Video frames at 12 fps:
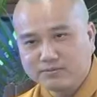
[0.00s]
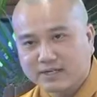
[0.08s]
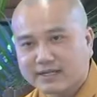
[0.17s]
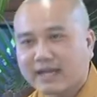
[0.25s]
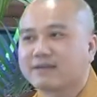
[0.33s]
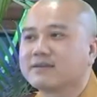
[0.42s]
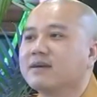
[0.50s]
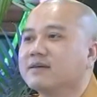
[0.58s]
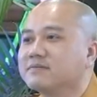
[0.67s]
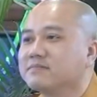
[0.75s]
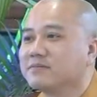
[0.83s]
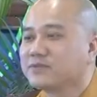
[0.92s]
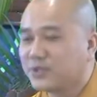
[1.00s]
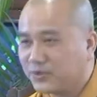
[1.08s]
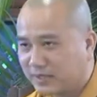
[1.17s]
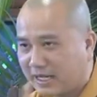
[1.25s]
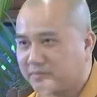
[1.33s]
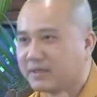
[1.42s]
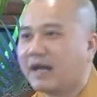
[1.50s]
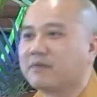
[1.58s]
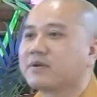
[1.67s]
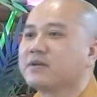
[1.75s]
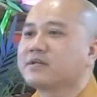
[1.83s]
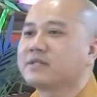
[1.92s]
đúng cái căn cơ. Chiều nay mình
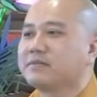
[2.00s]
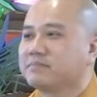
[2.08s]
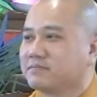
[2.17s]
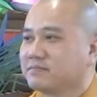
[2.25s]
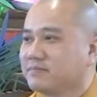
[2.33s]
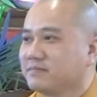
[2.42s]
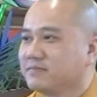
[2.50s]
học cái đó tiếp.